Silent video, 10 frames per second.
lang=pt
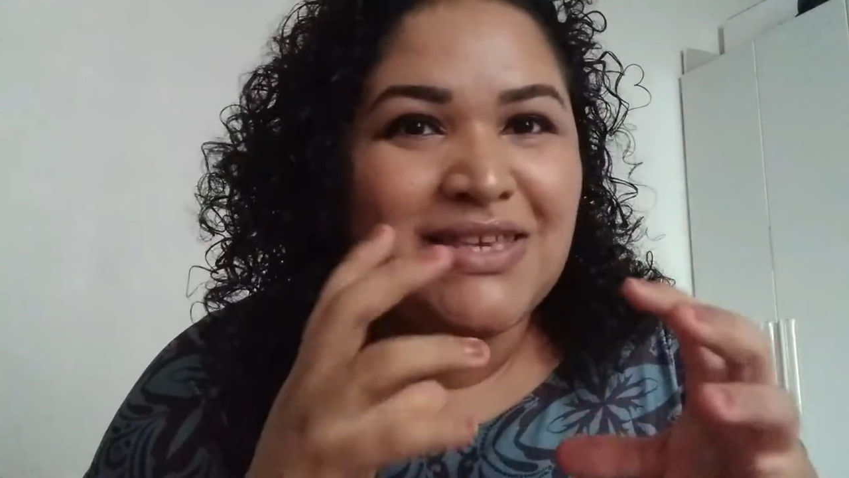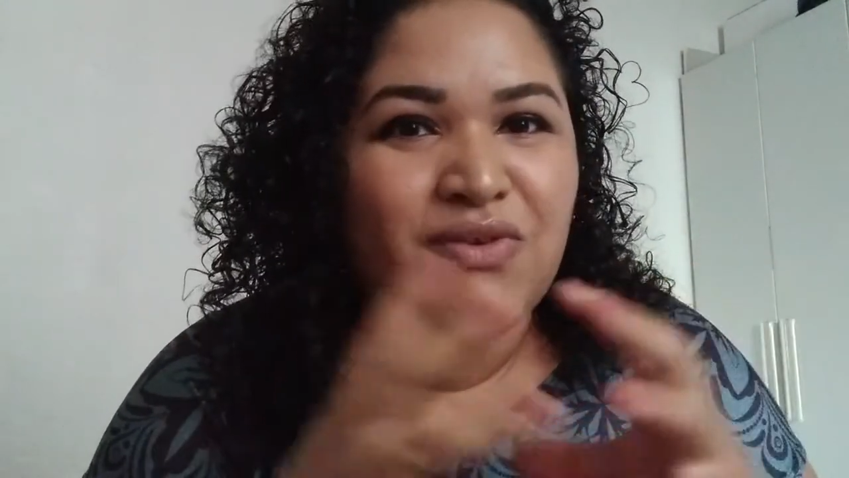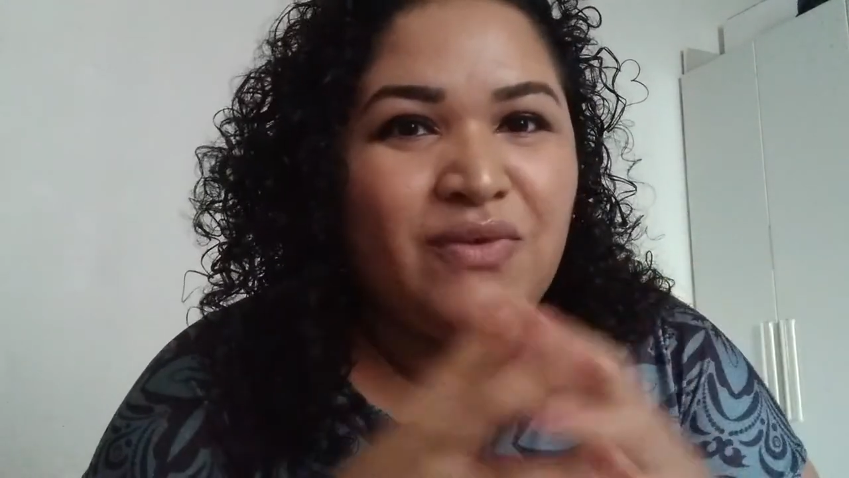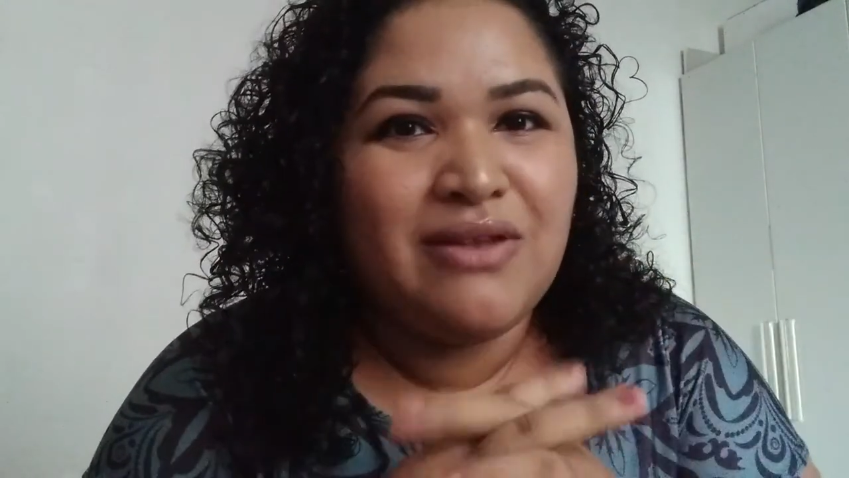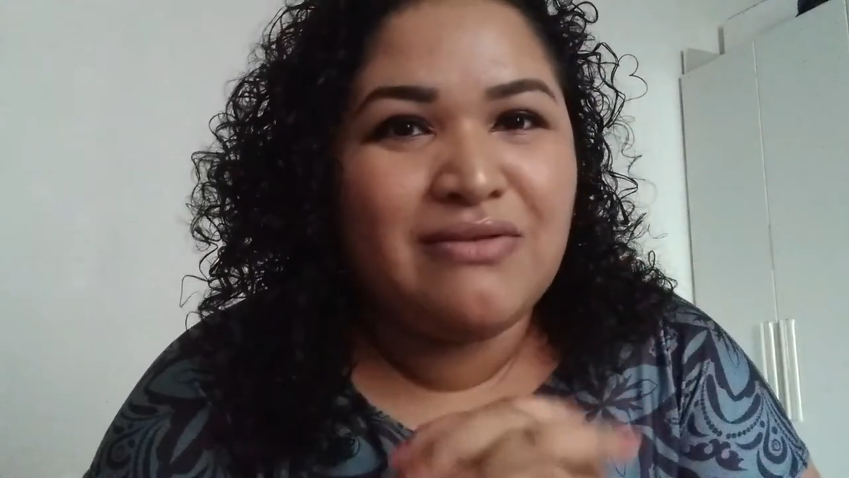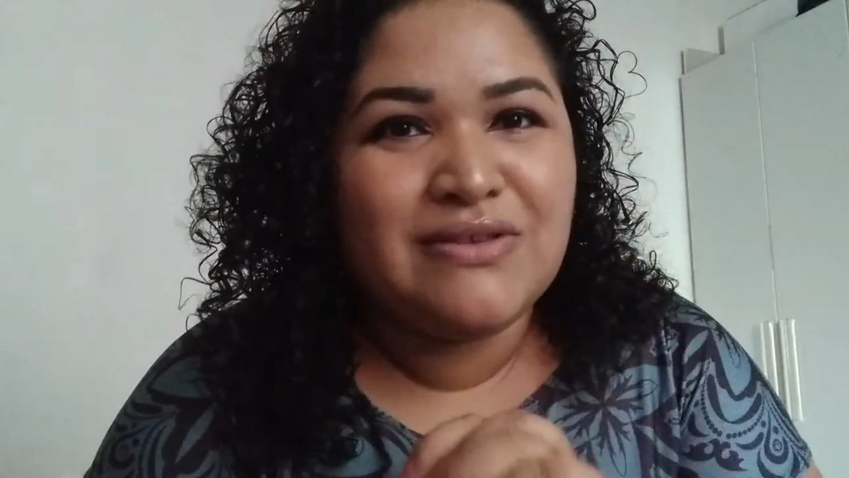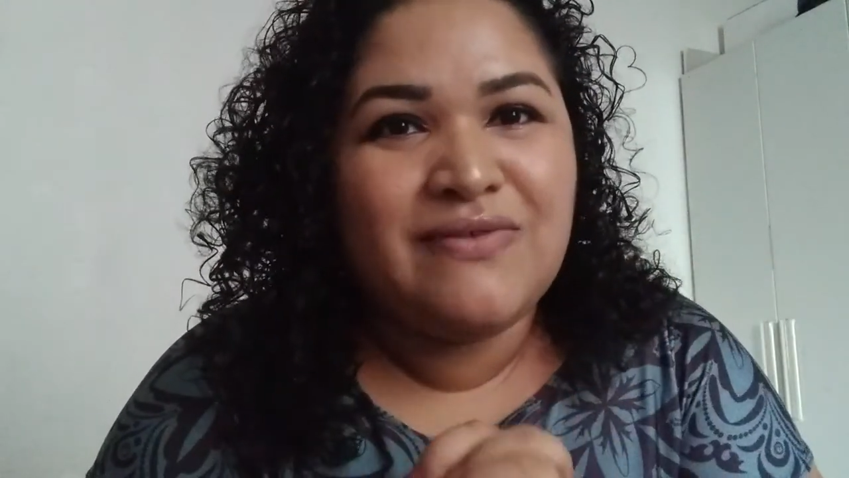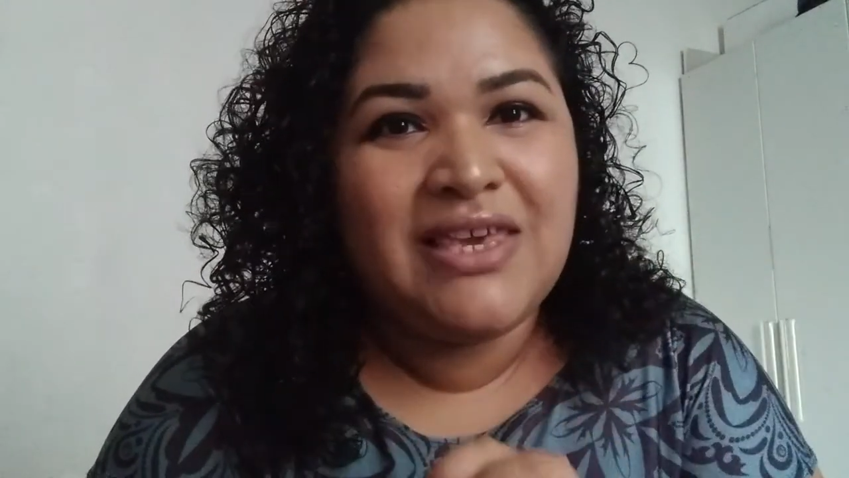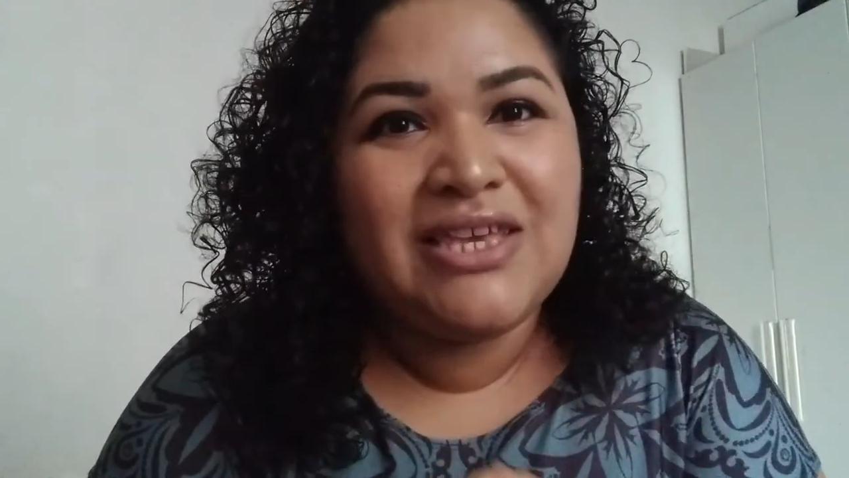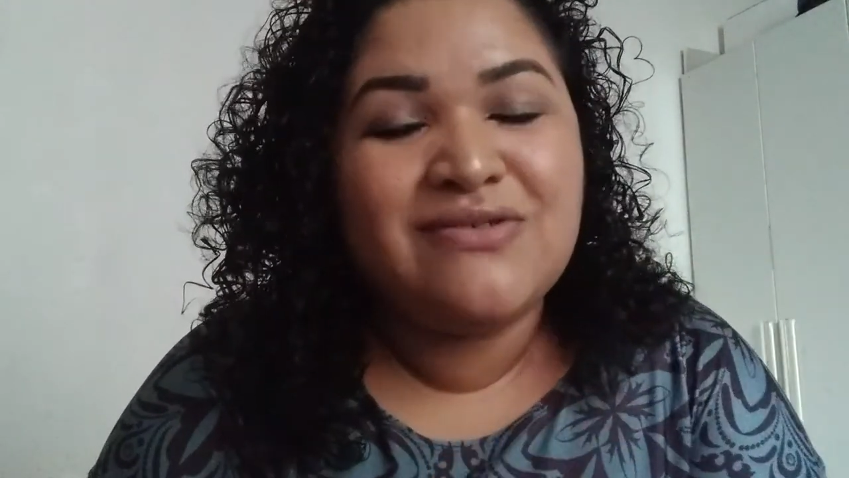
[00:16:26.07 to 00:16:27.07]
Você viu aí nos
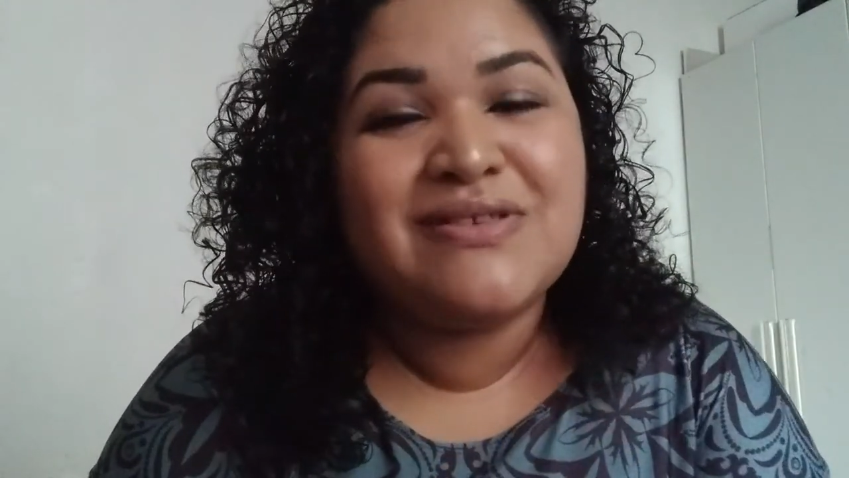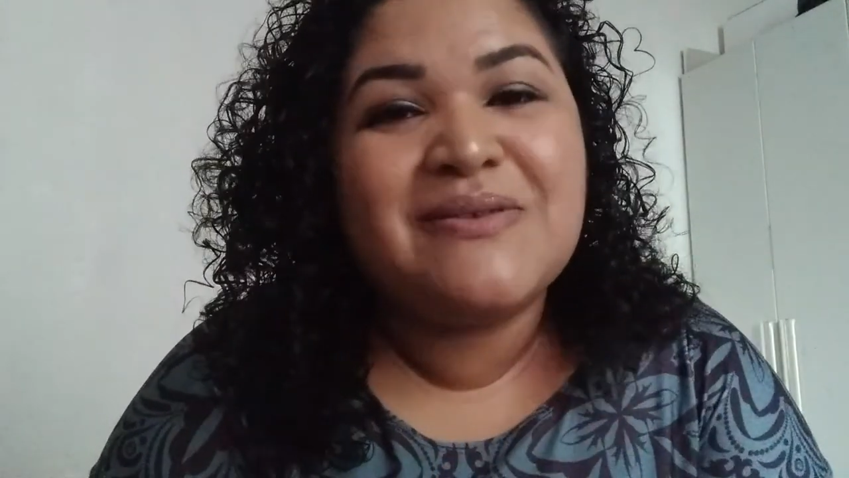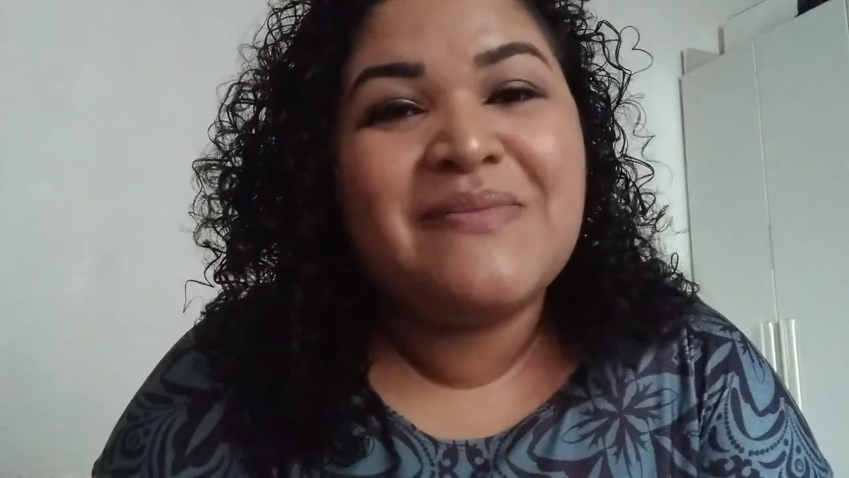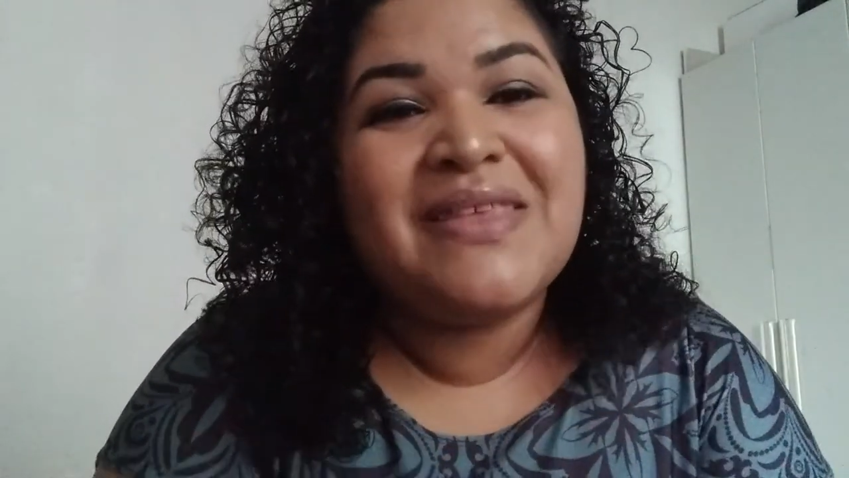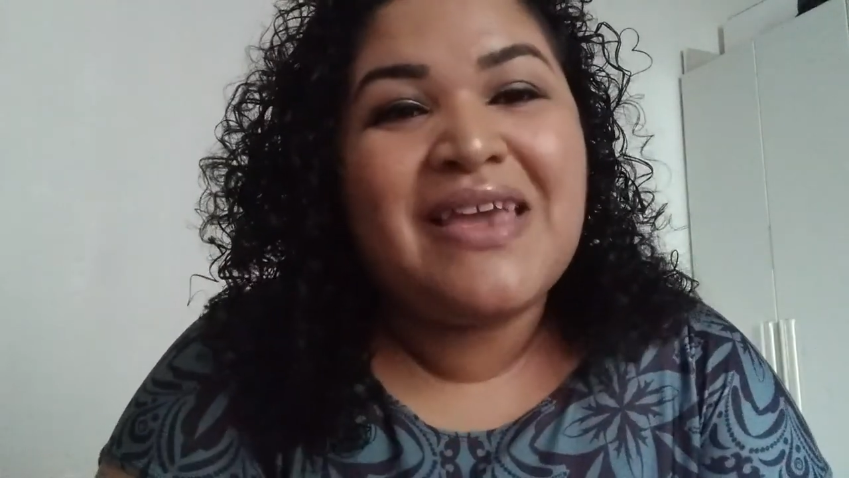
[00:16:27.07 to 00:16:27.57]
vídeos.